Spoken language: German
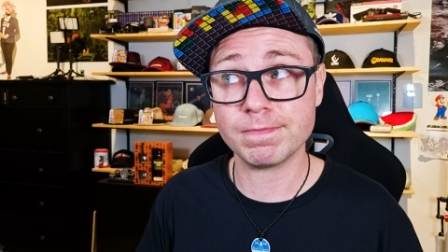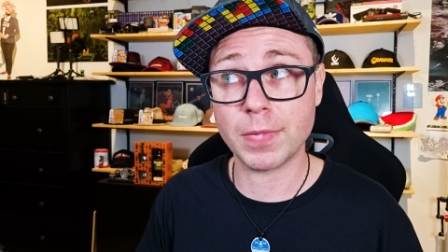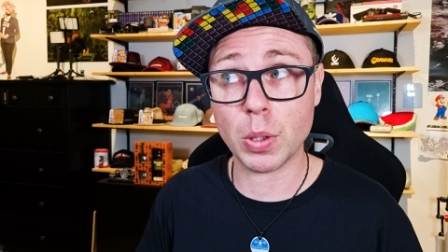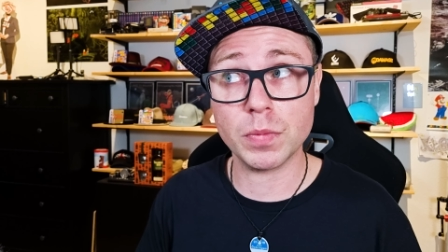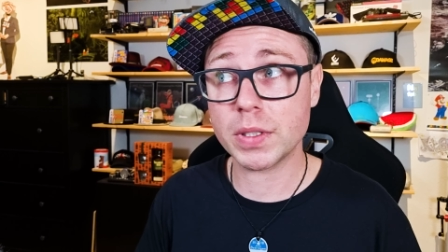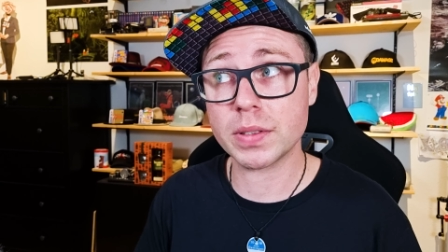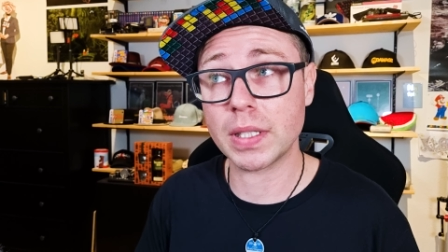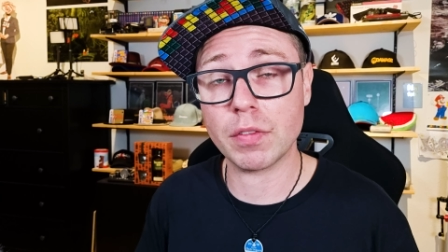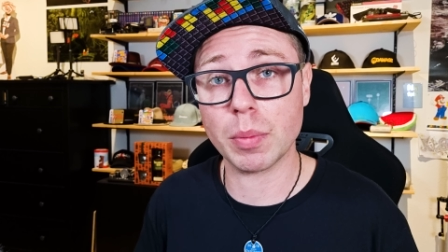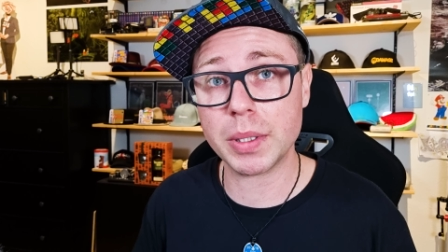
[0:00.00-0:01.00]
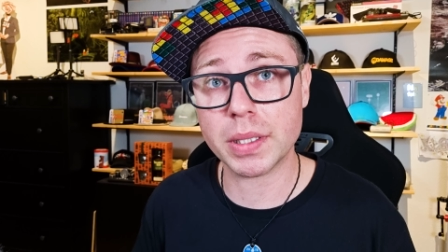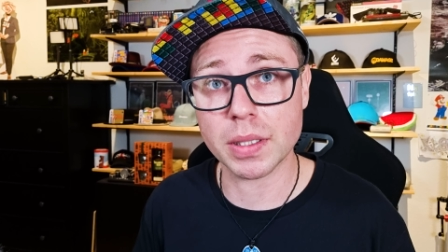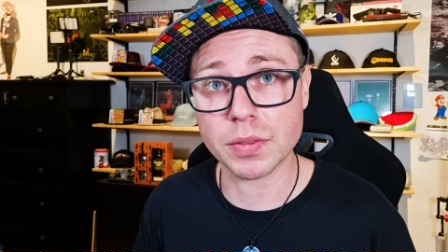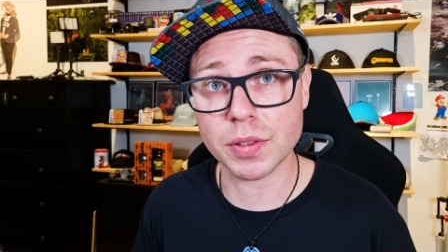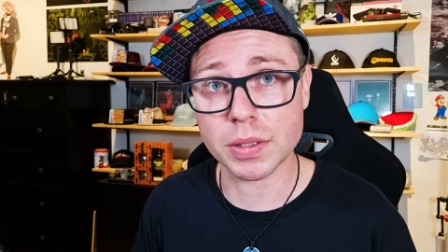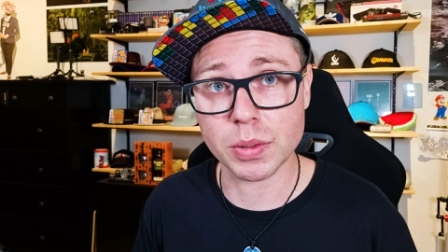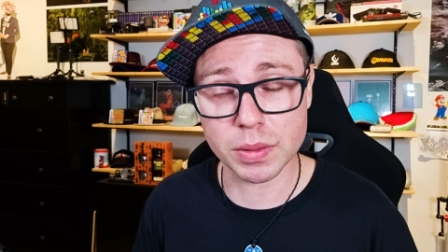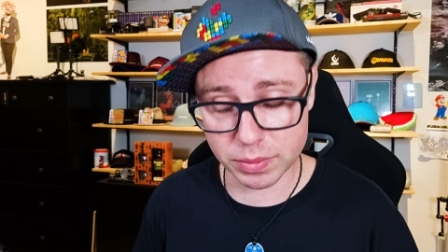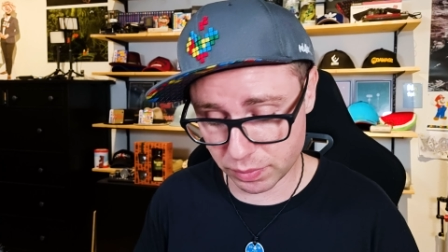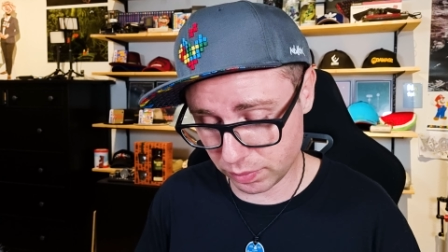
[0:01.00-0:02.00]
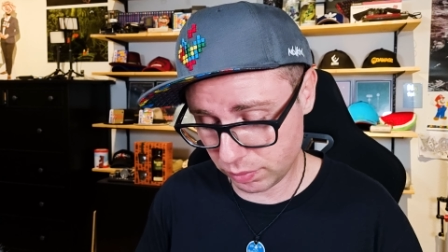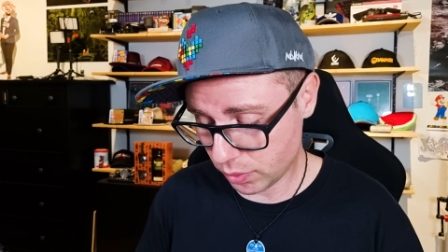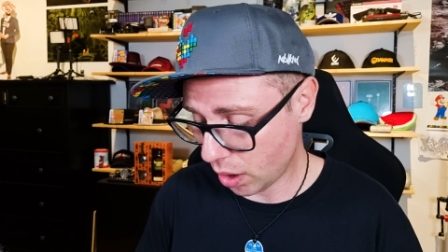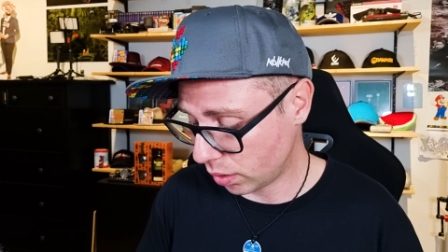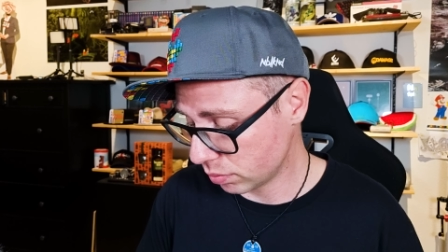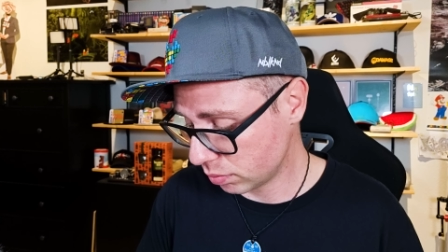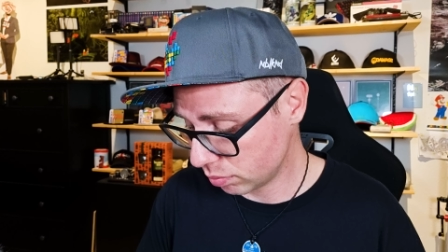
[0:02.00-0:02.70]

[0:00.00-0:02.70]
Warum wird es nicht einfach mitgeliefert? Oder ja,